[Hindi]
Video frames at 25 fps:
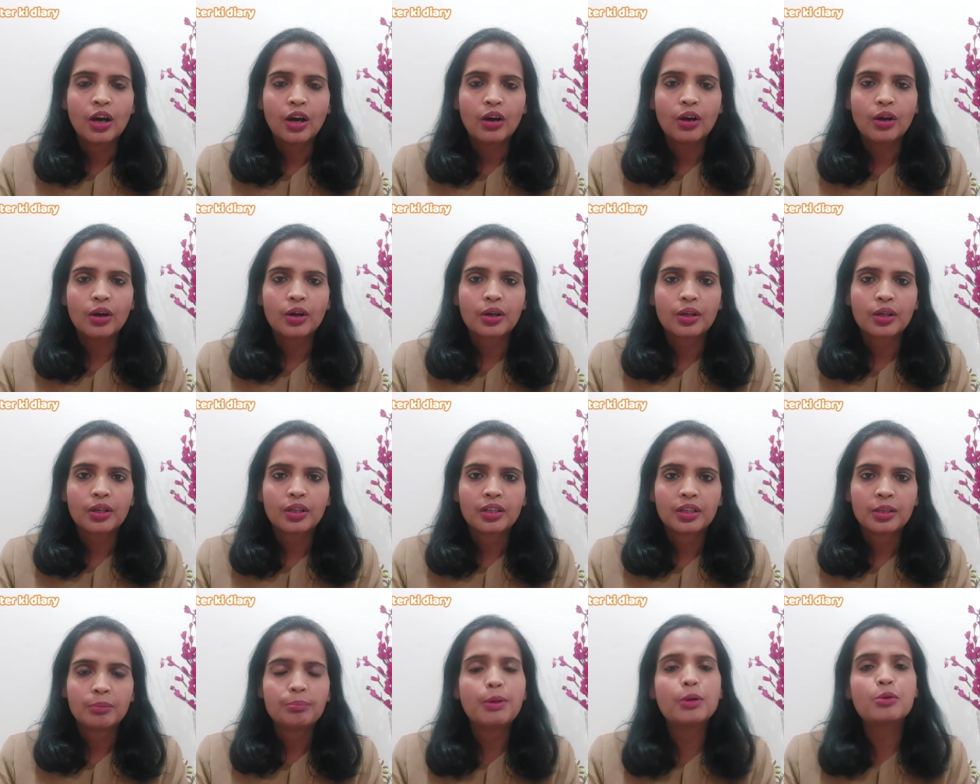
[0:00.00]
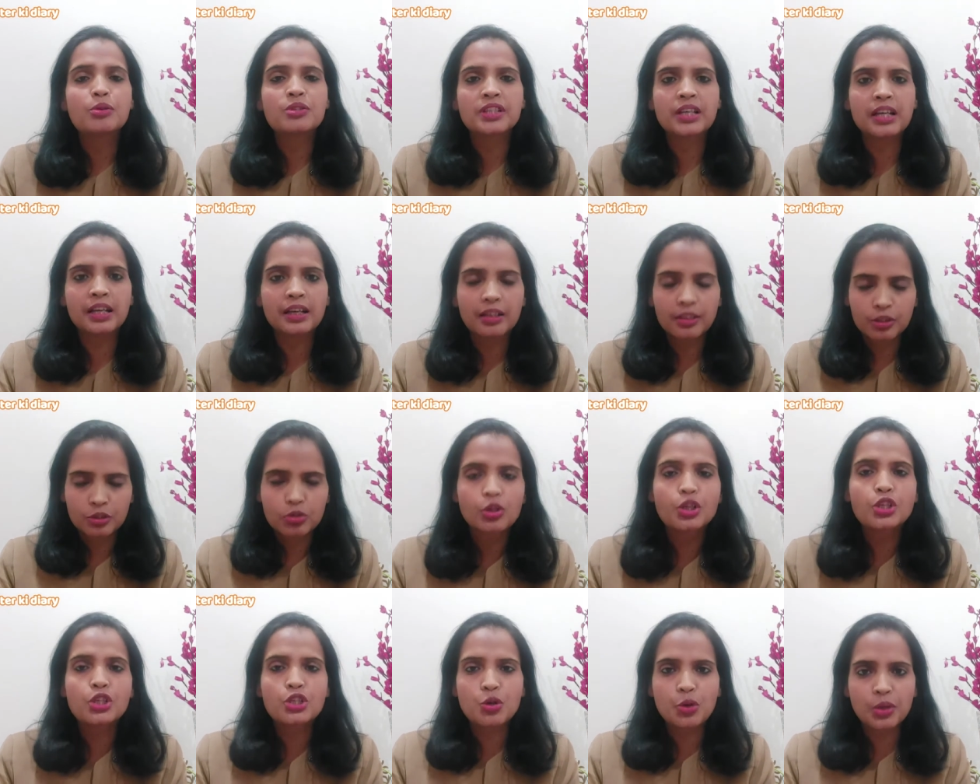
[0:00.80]
और मैं उसे
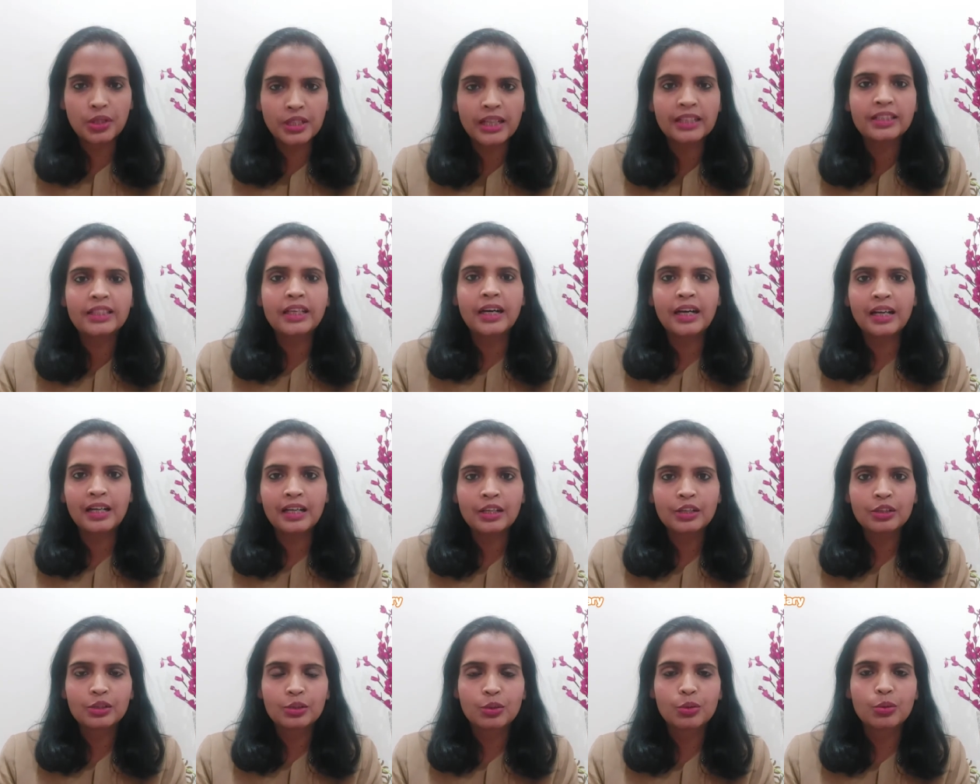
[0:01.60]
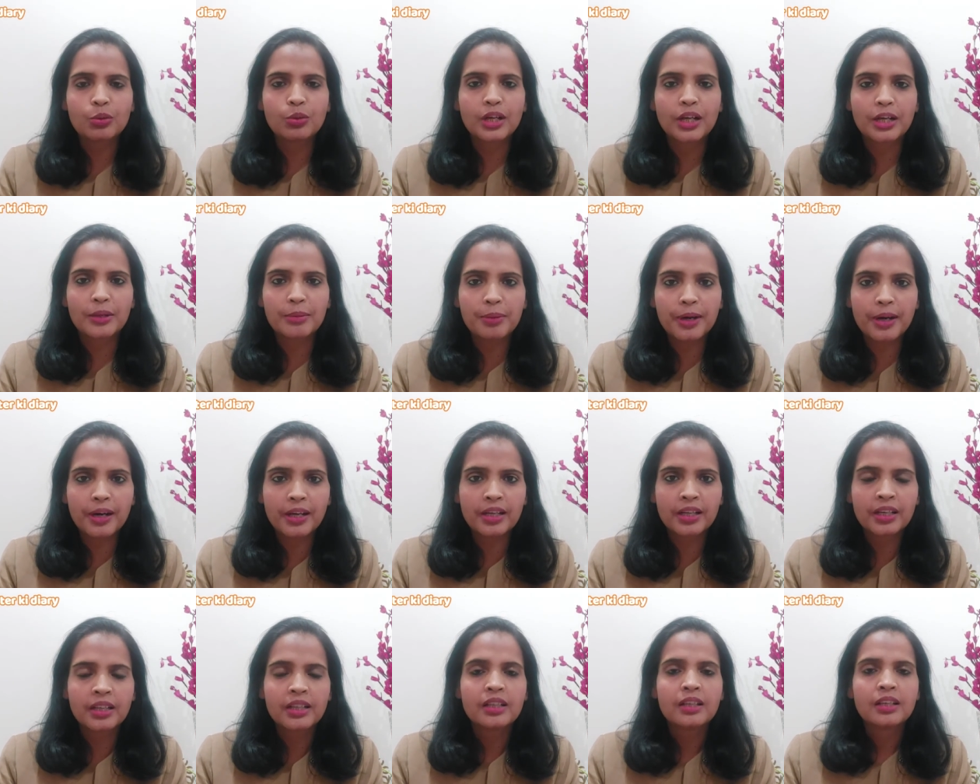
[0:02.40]
चूंकि छोटा था तो कई
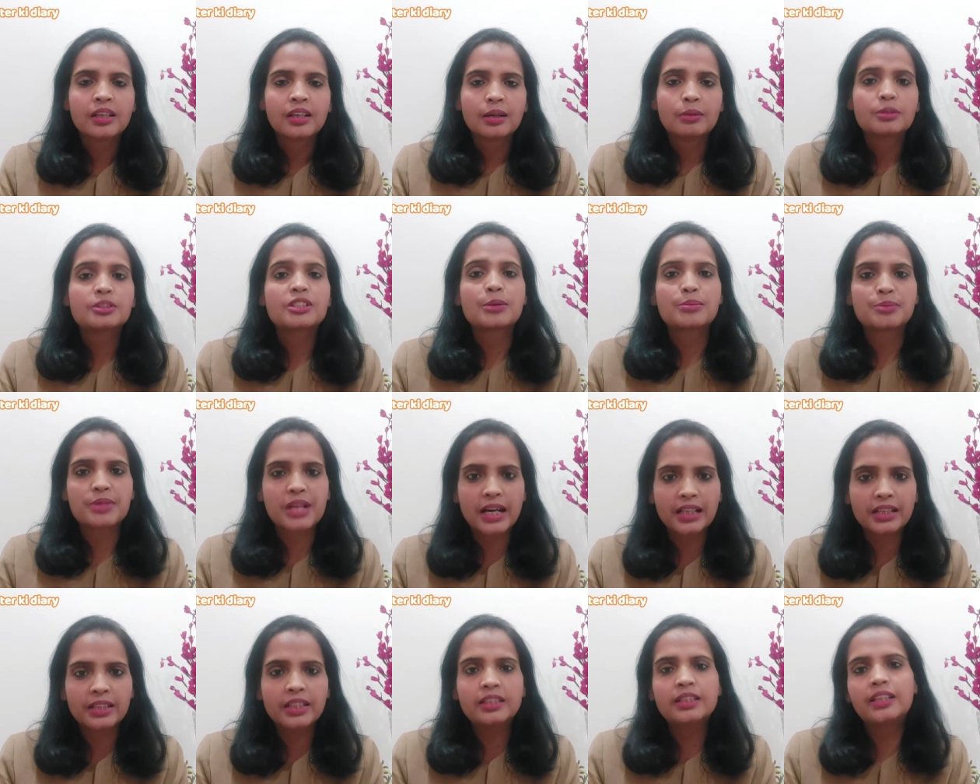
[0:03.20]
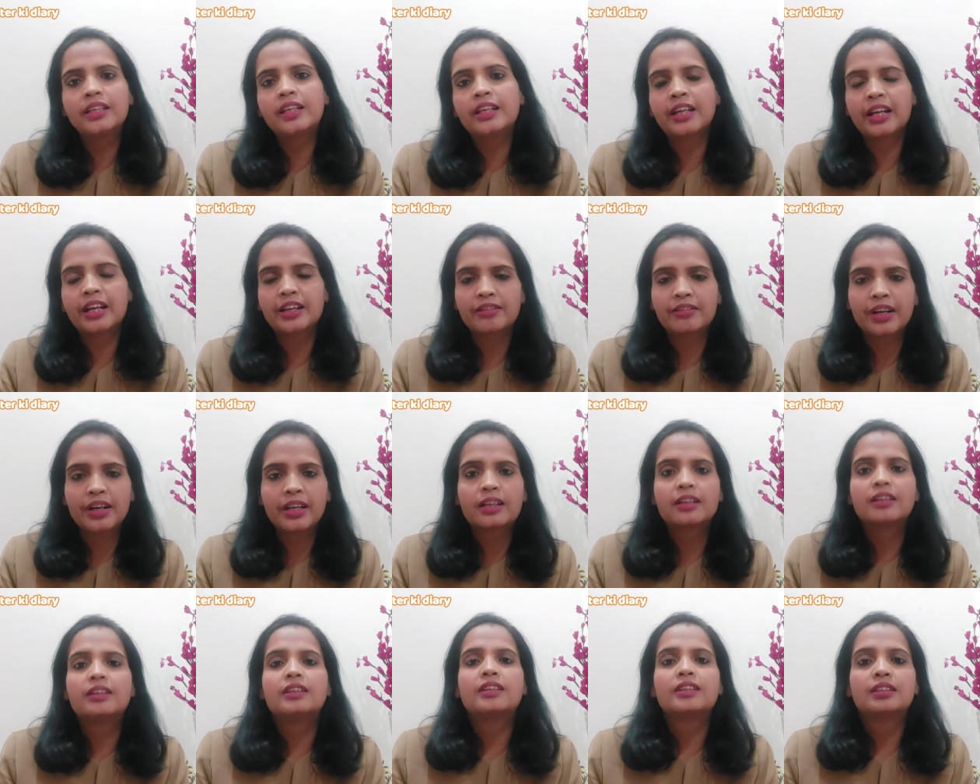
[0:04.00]
बार समझाती थी कई बार